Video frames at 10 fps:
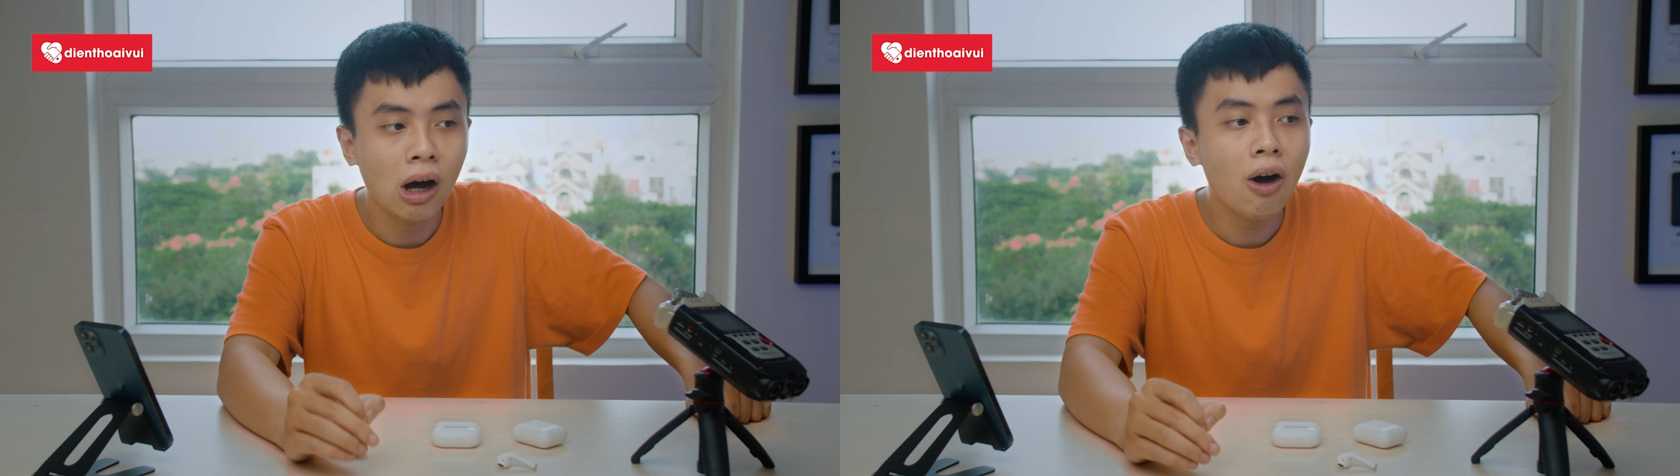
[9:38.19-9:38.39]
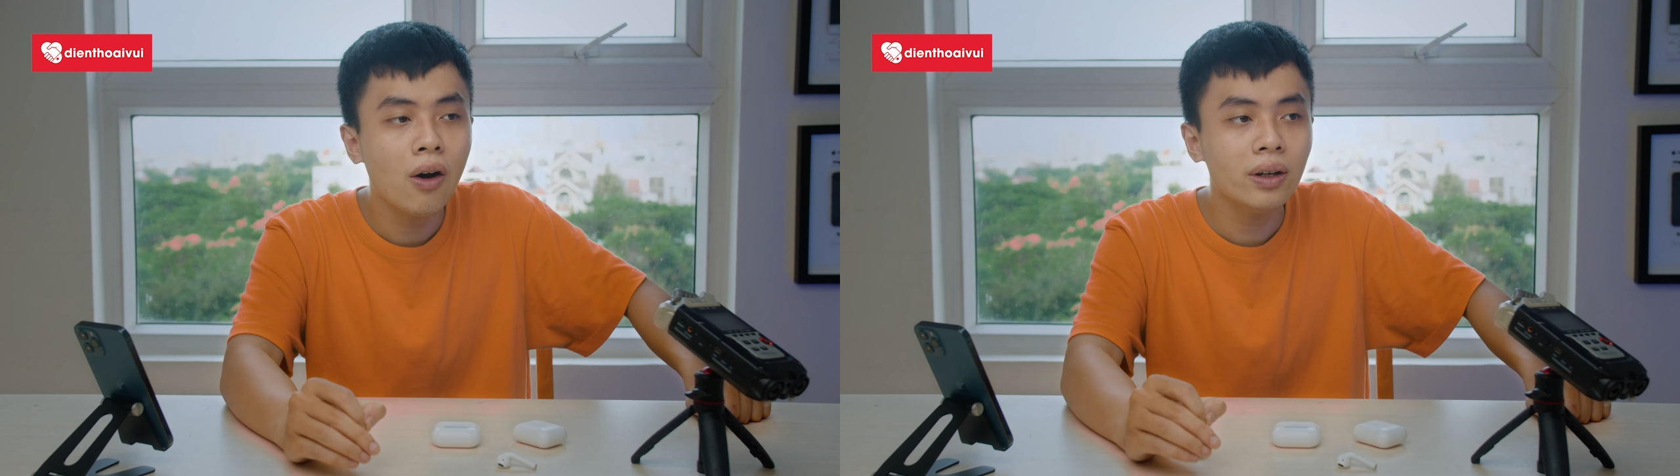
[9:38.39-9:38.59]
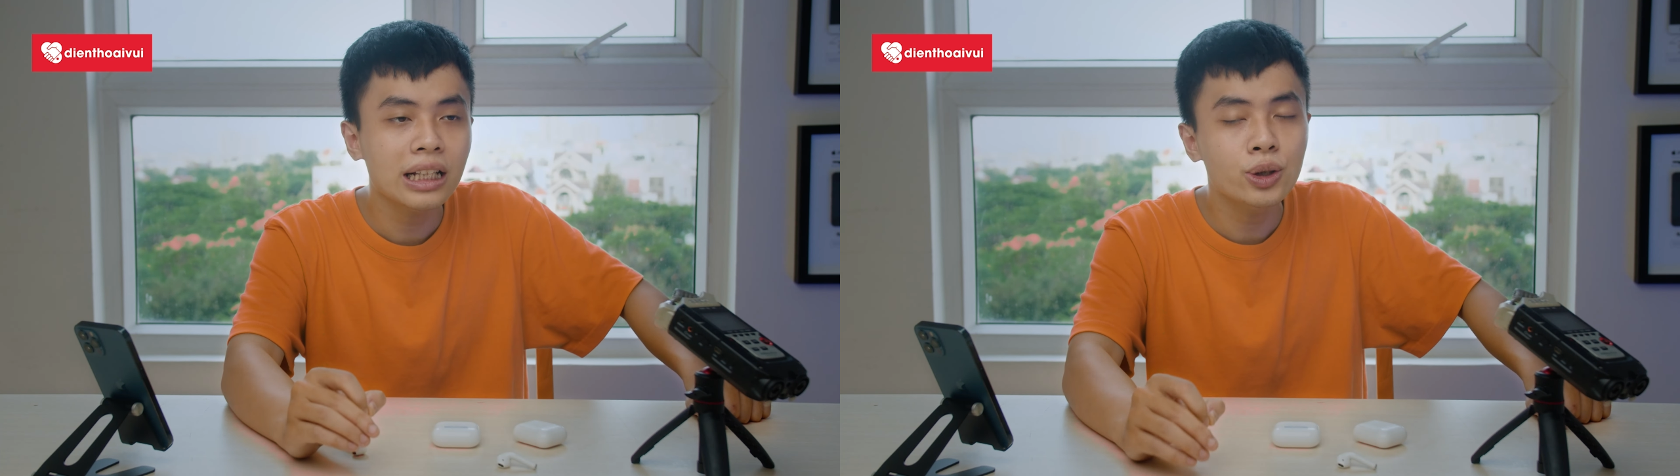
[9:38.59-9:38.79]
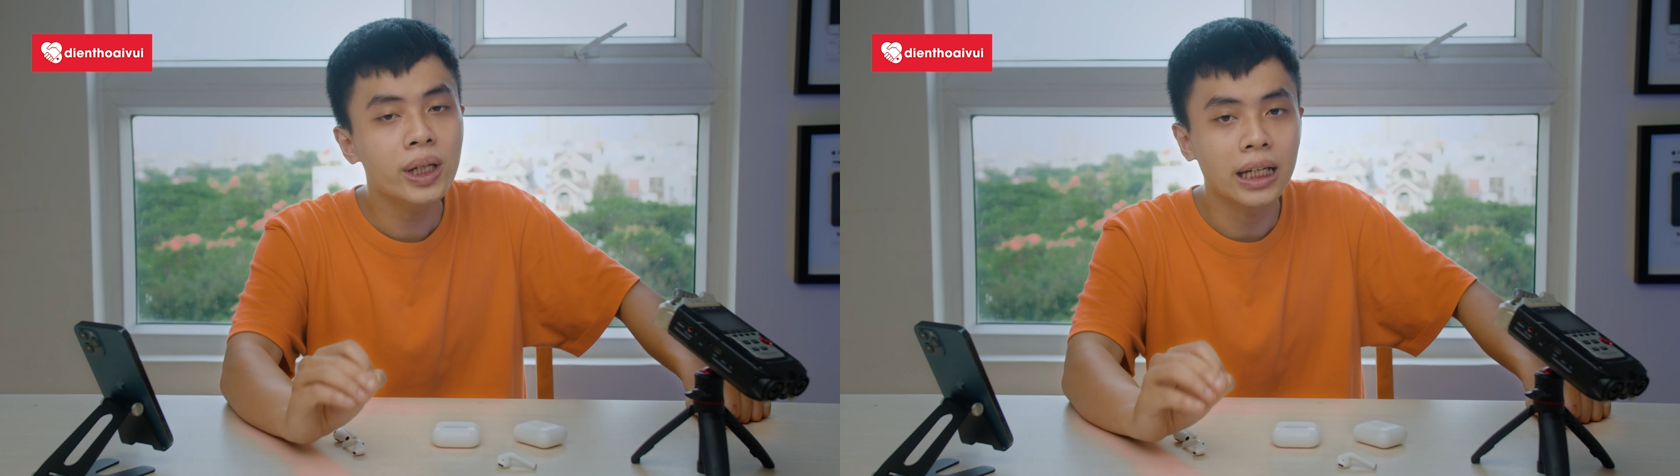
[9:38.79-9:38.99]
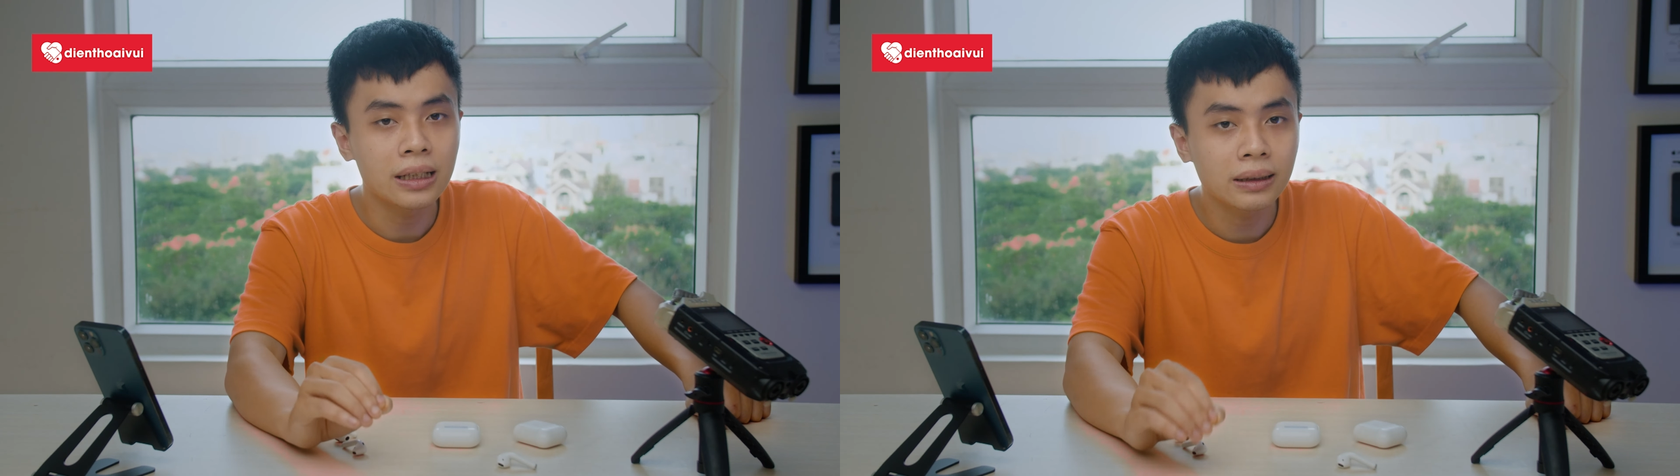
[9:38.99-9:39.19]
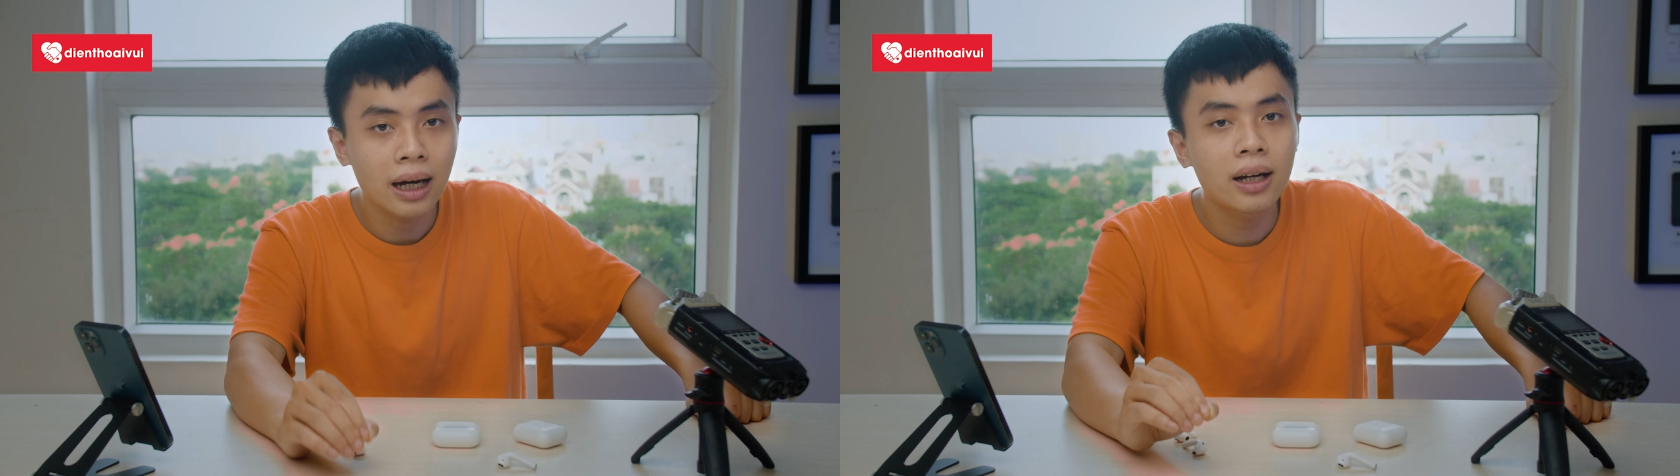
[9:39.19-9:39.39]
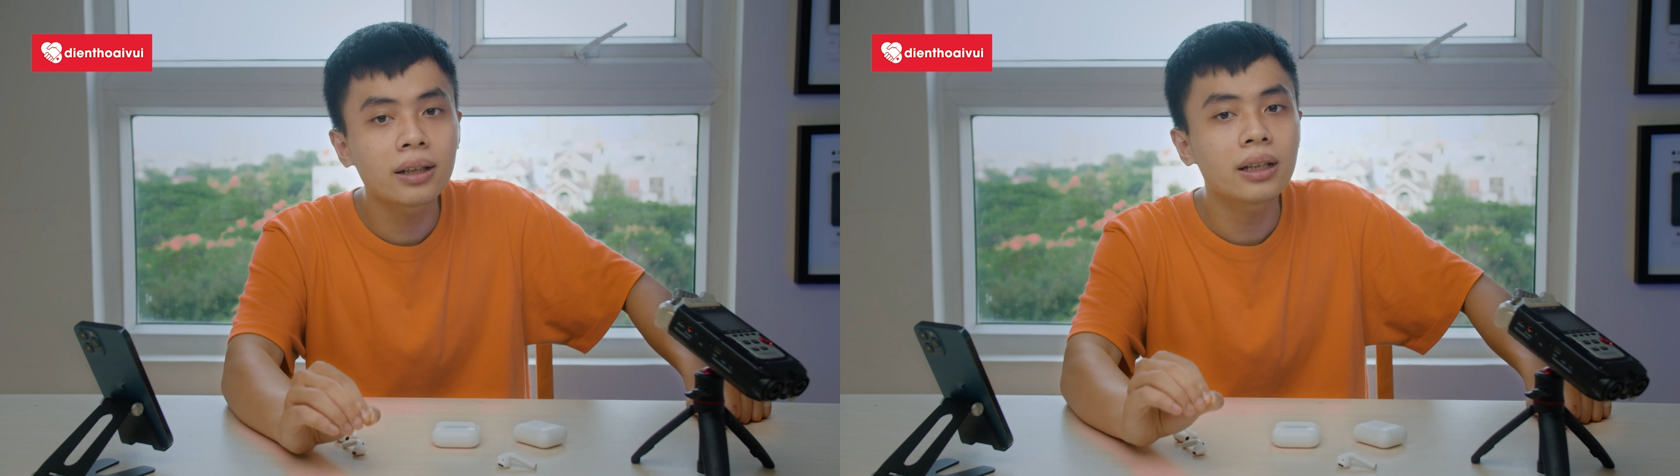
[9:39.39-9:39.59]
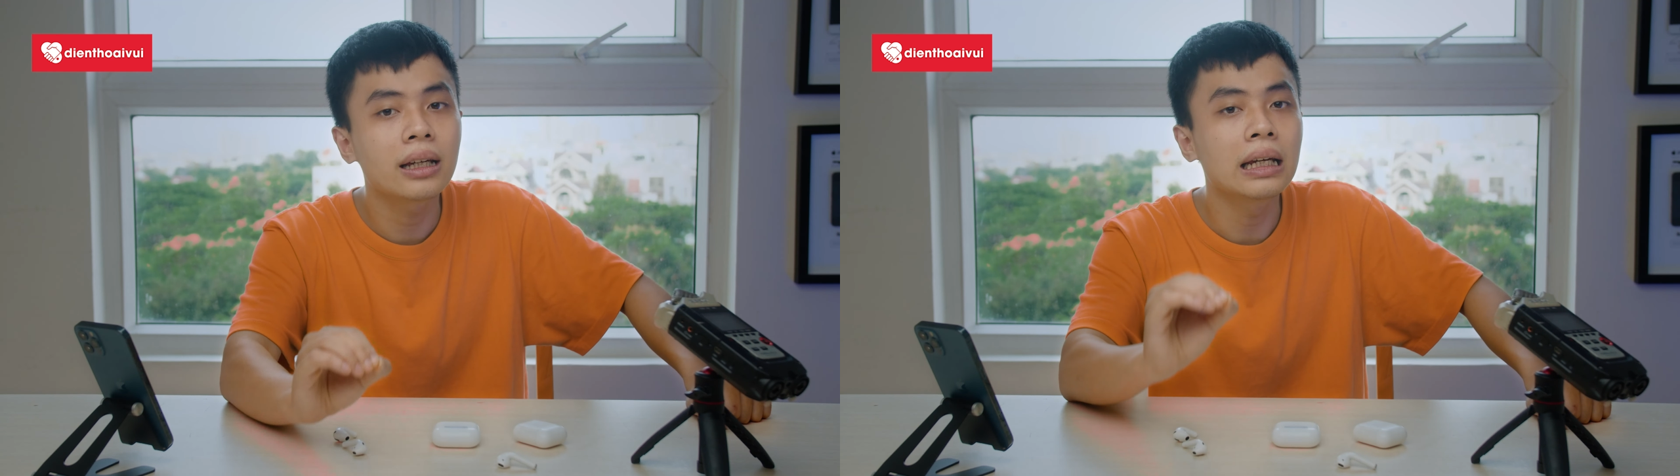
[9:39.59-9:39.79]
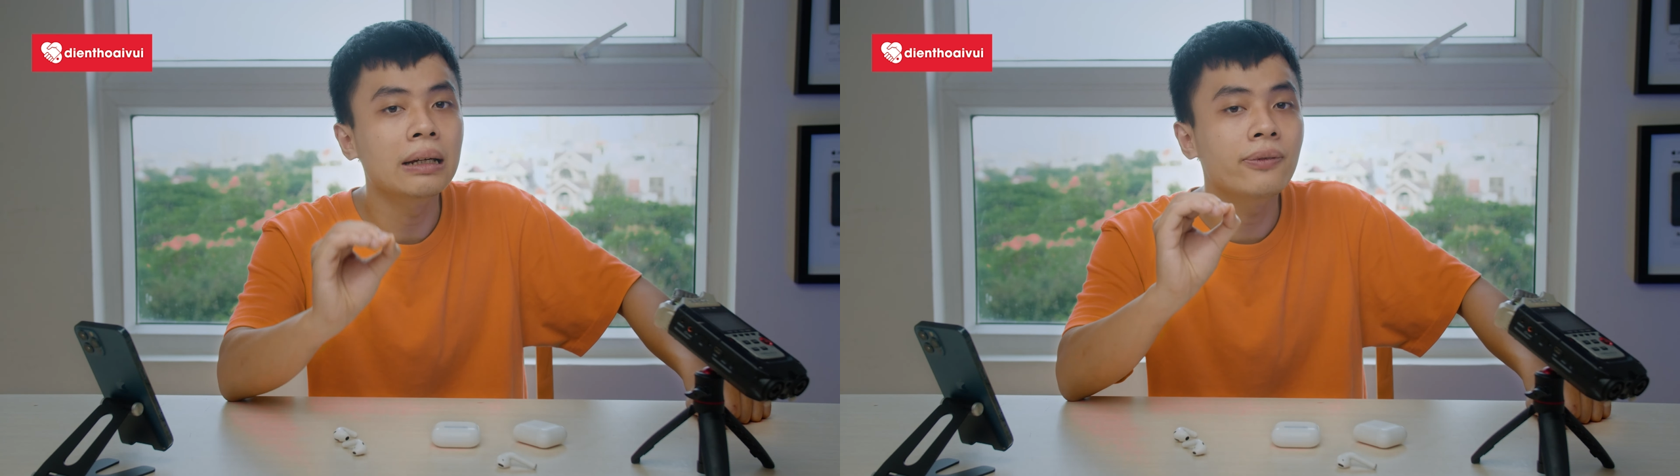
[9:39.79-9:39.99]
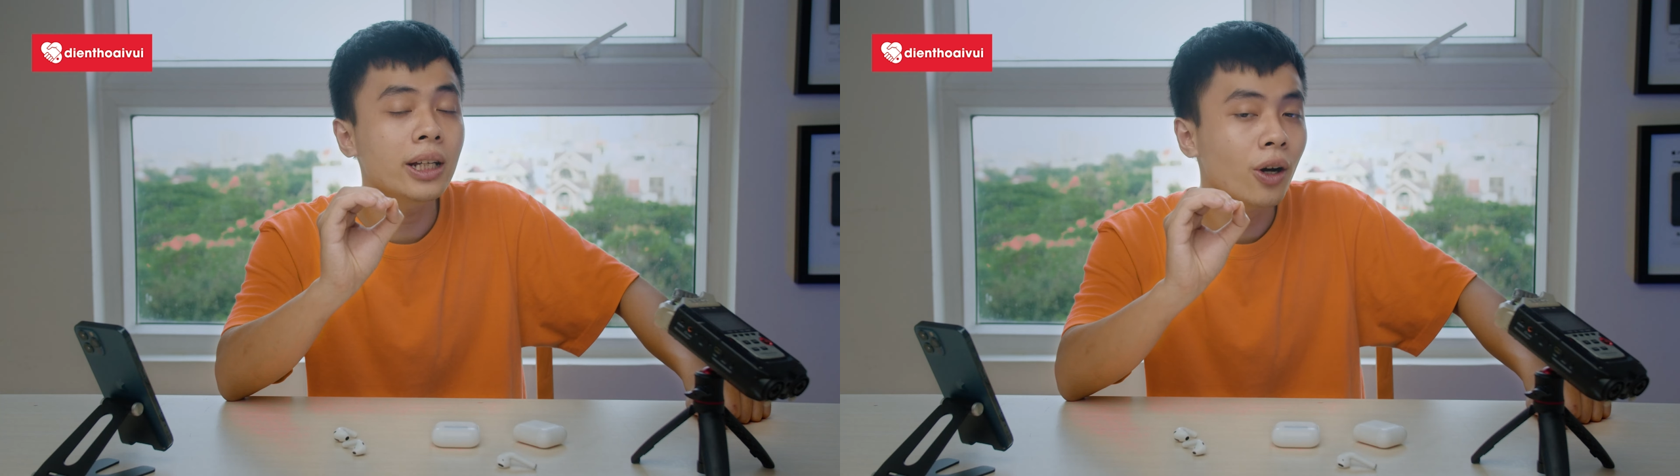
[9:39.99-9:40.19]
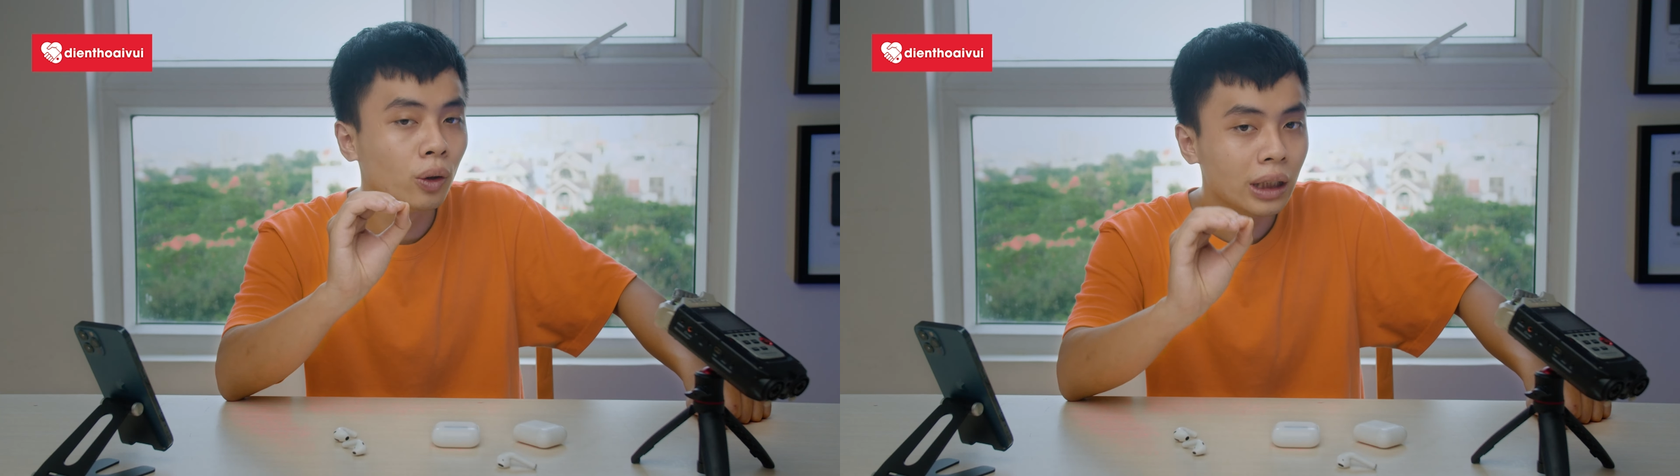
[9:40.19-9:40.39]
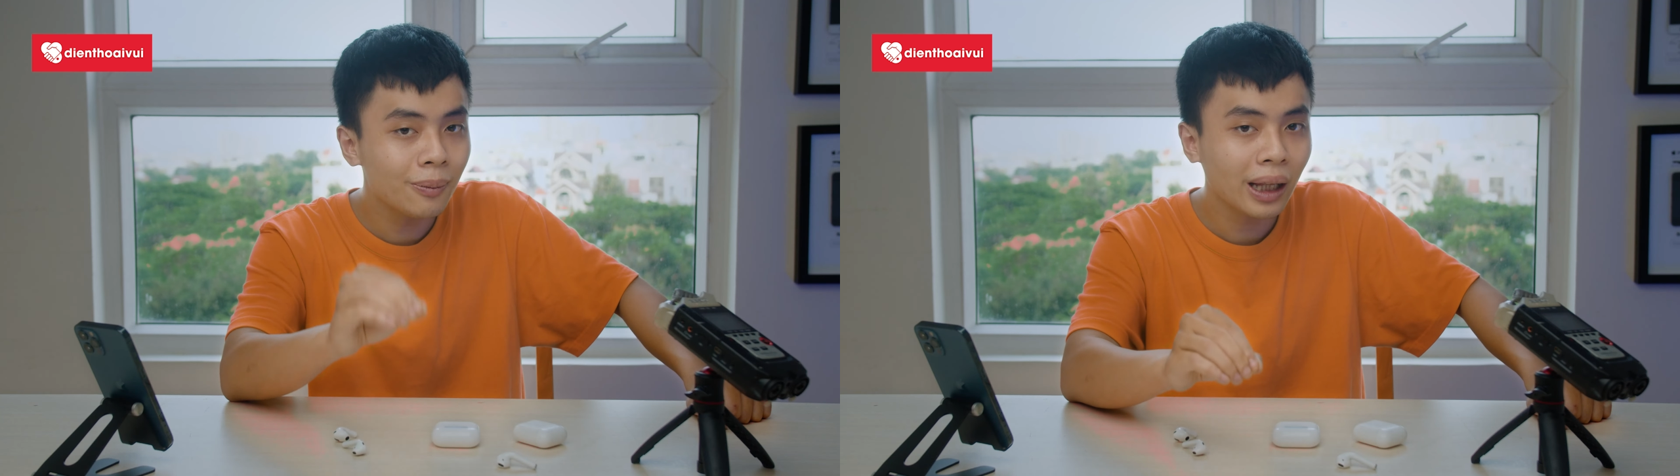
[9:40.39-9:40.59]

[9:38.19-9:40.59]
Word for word: có cái suy nghĩ như thế thì video tiếp